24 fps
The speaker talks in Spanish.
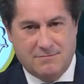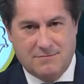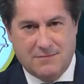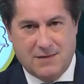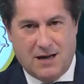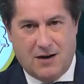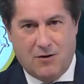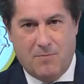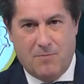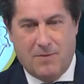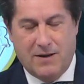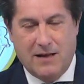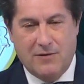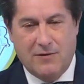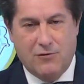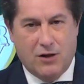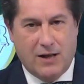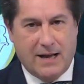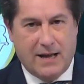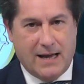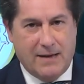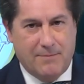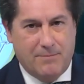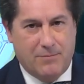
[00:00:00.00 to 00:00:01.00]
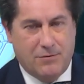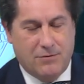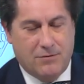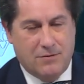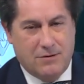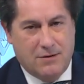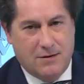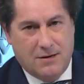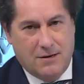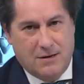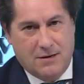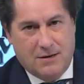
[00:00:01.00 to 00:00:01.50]
acompañando al equipo.
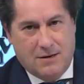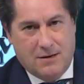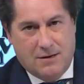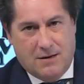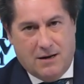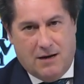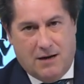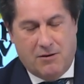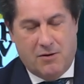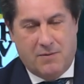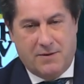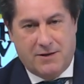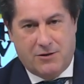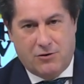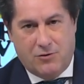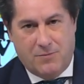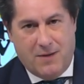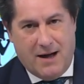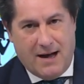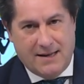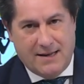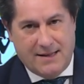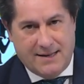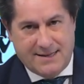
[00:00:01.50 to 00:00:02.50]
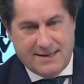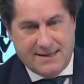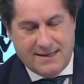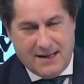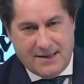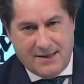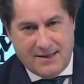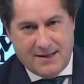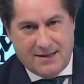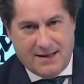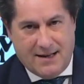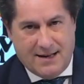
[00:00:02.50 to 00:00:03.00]
Habéis visto imágenes
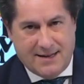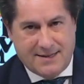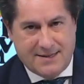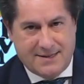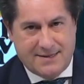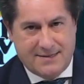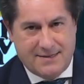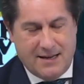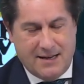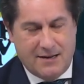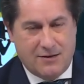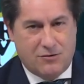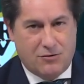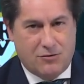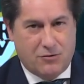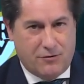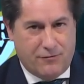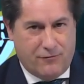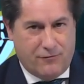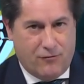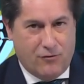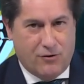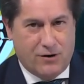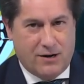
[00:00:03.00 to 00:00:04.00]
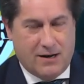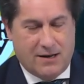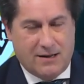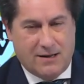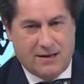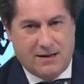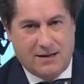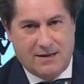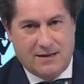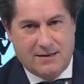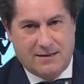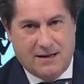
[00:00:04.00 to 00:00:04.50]
inéditas dentro y fuera
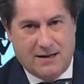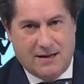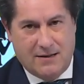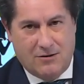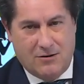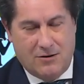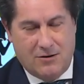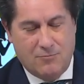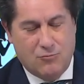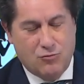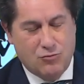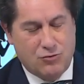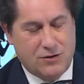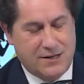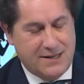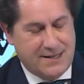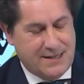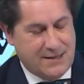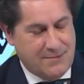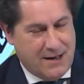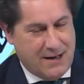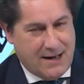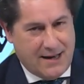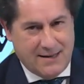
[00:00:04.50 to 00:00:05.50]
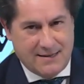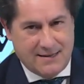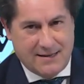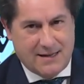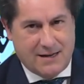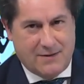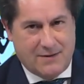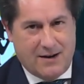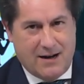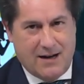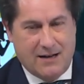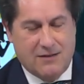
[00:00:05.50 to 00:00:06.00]
del estadio. Hay muchísima gente
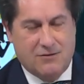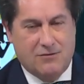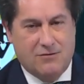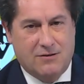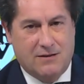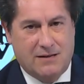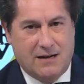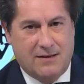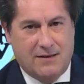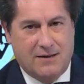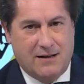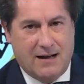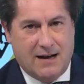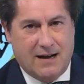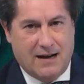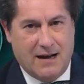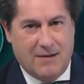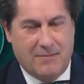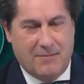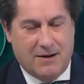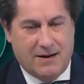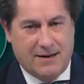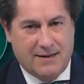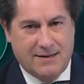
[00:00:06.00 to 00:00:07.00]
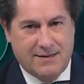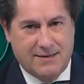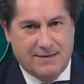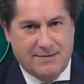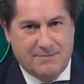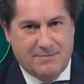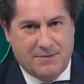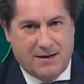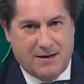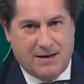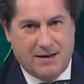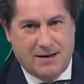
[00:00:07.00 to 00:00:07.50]
trabajando detrás de las cámaras
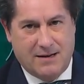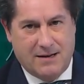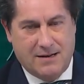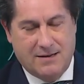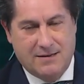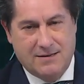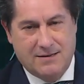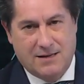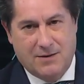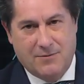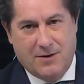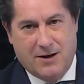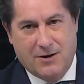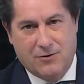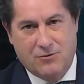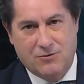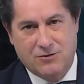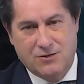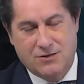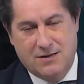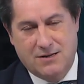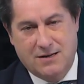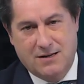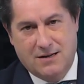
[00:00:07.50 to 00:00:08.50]
para llevaros